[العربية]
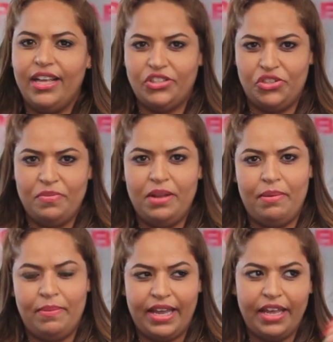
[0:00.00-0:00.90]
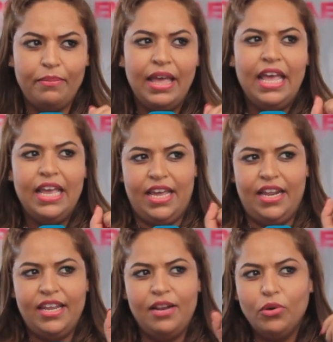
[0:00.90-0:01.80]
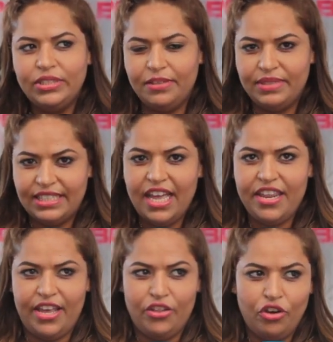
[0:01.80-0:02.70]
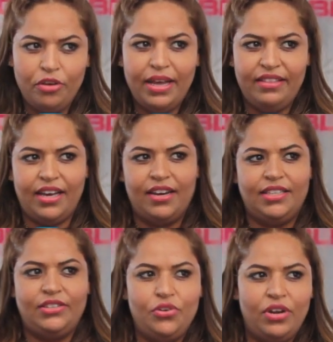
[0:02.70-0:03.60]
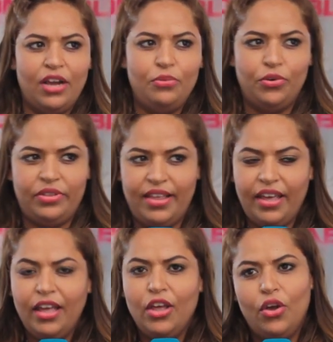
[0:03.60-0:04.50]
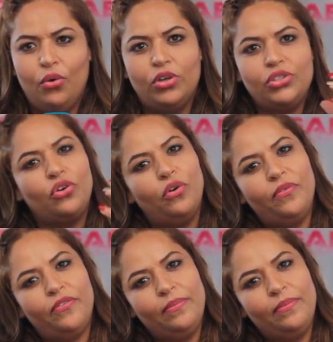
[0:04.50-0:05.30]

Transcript: التجميل بالمغرب يعني الموسم الثاني عندهم انترناسيونال بوتي ورسكوب